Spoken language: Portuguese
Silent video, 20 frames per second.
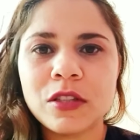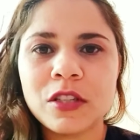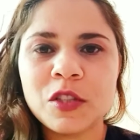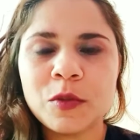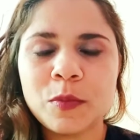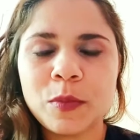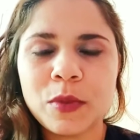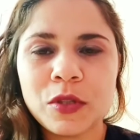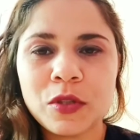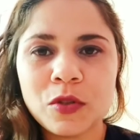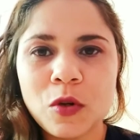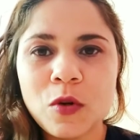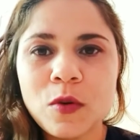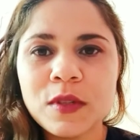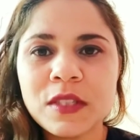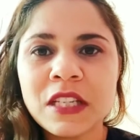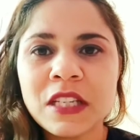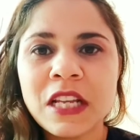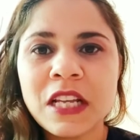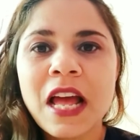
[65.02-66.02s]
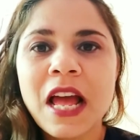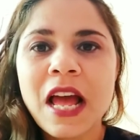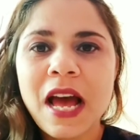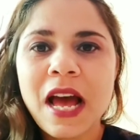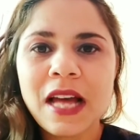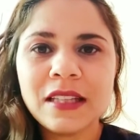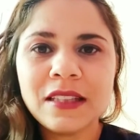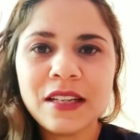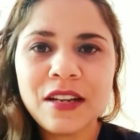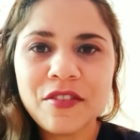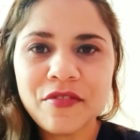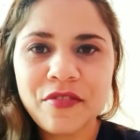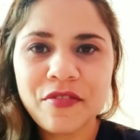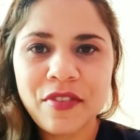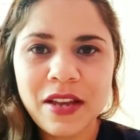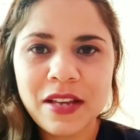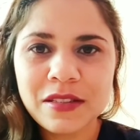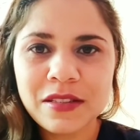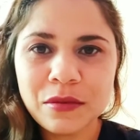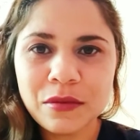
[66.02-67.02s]
outras pessoas
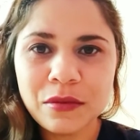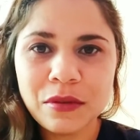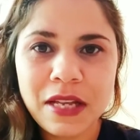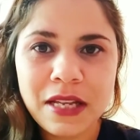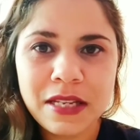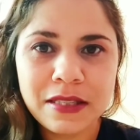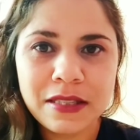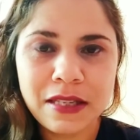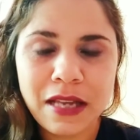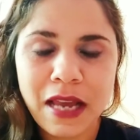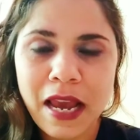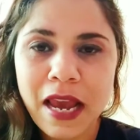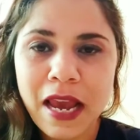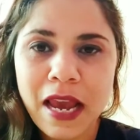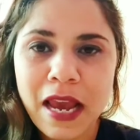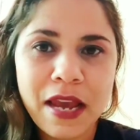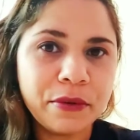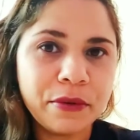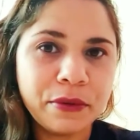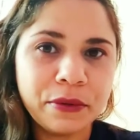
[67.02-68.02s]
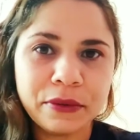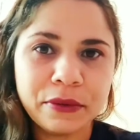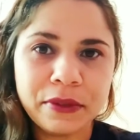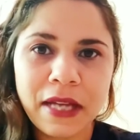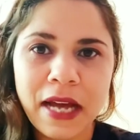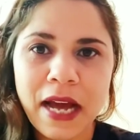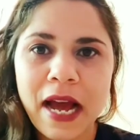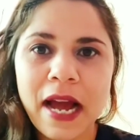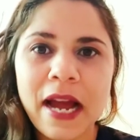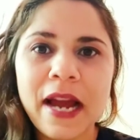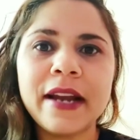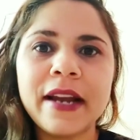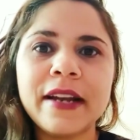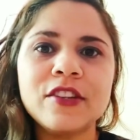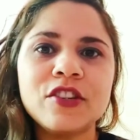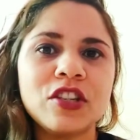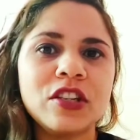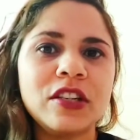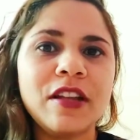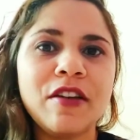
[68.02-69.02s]
através do desenho, da
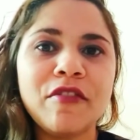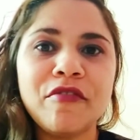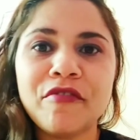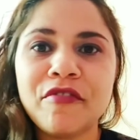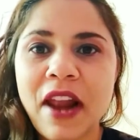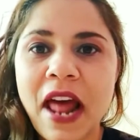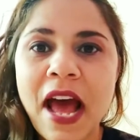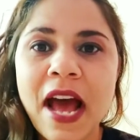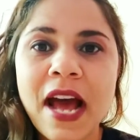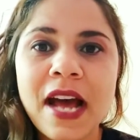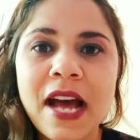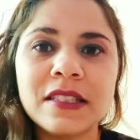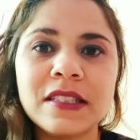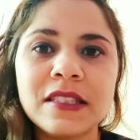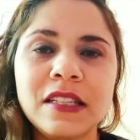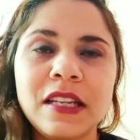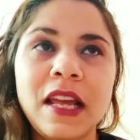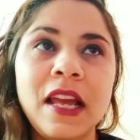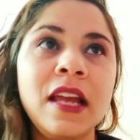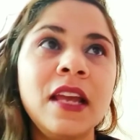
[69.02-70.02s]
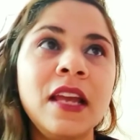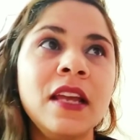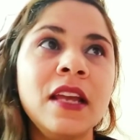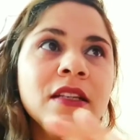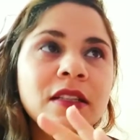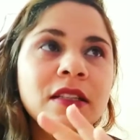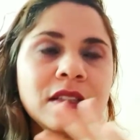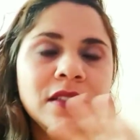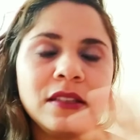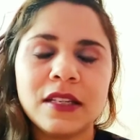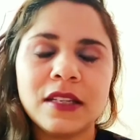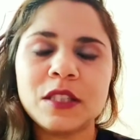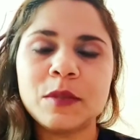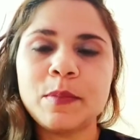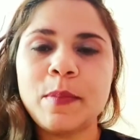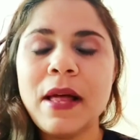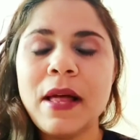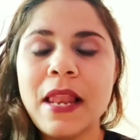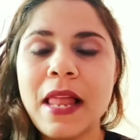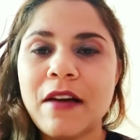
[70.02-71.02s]
arte, da frase, né? Das
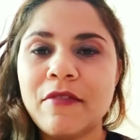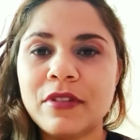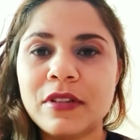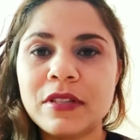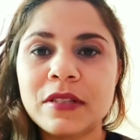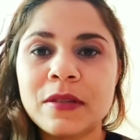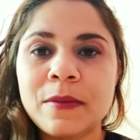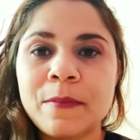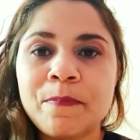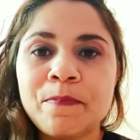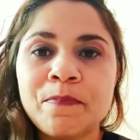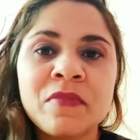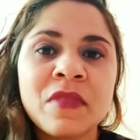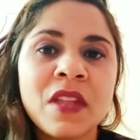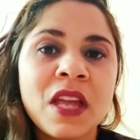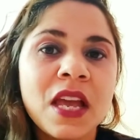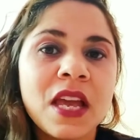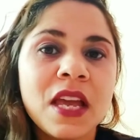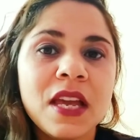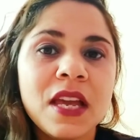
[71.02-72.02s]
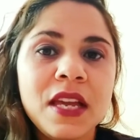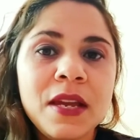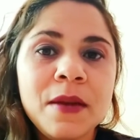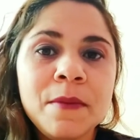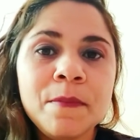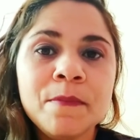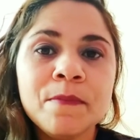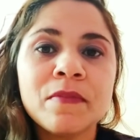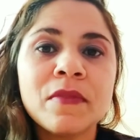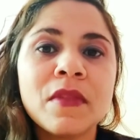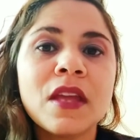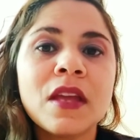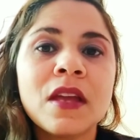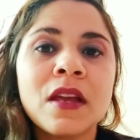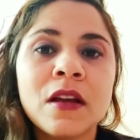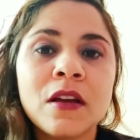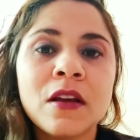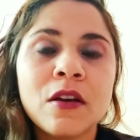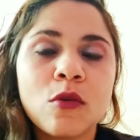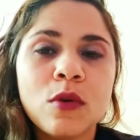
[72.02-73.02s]
palavras. E
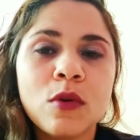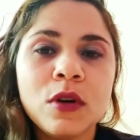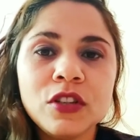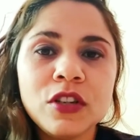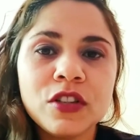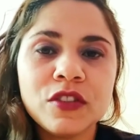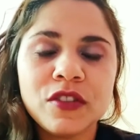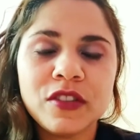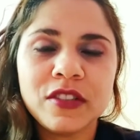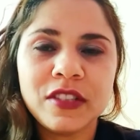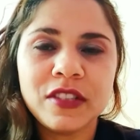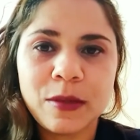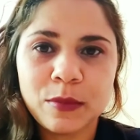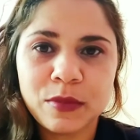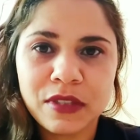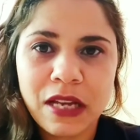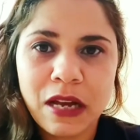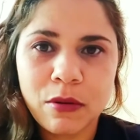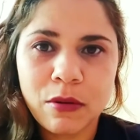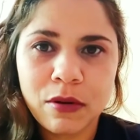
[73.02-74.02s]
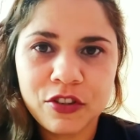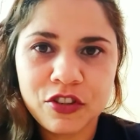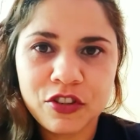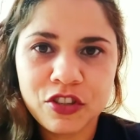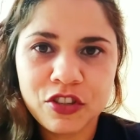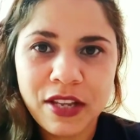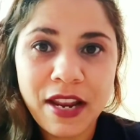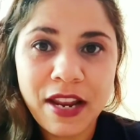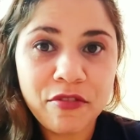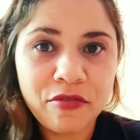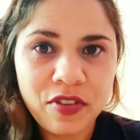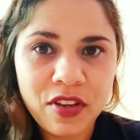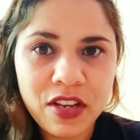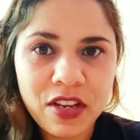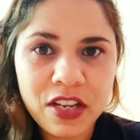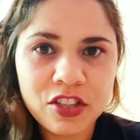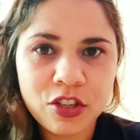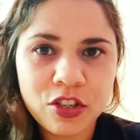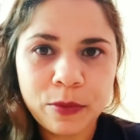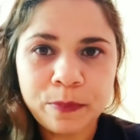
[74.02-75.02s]
quando nós fizemos a aula de
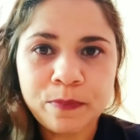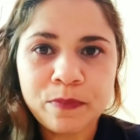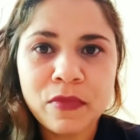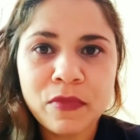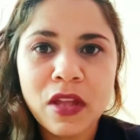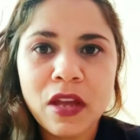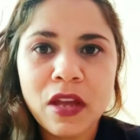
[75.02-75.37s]
grafite,